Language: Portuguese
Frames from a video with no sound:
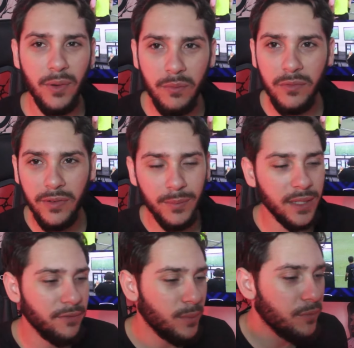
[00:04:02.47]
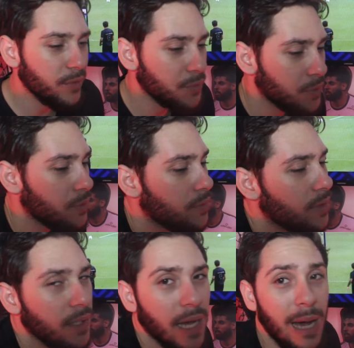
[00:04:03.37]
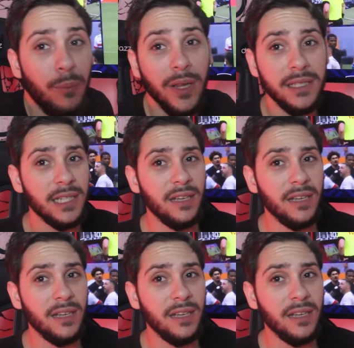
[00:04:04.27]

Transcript: Vamos, vamos, vamos ver o jogo. A bola já